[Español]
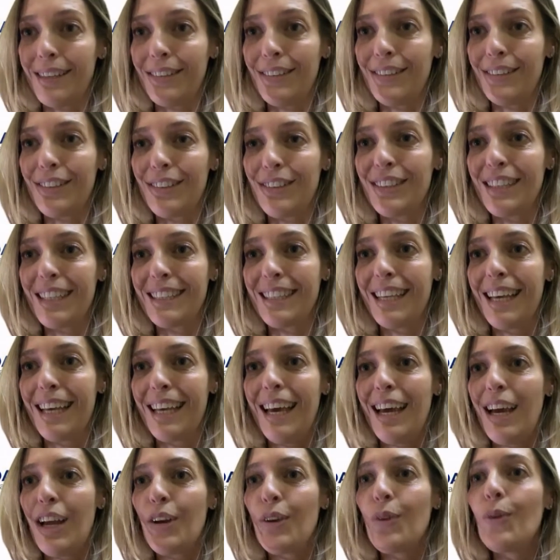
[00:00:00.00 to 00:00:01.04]
Entonces,
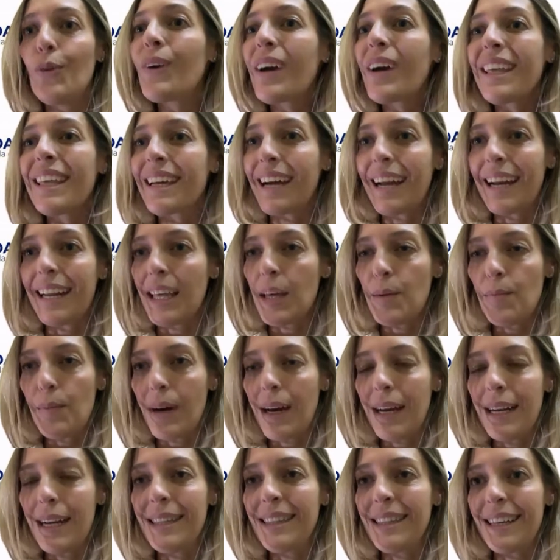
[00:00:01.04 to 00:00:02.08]
nunca dejaría de pagar
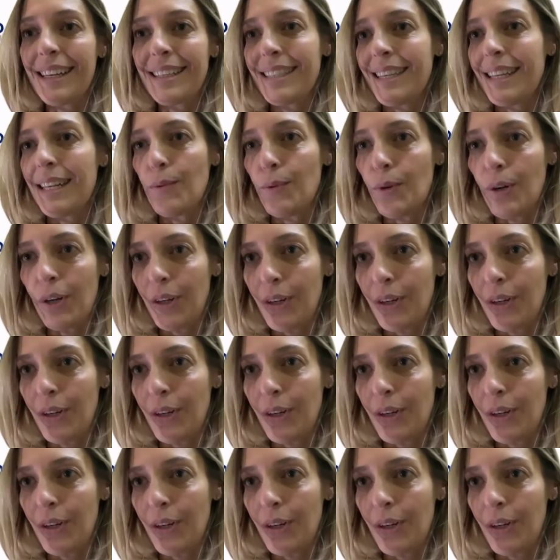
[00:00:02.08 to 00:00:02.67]
intereses ni bonos,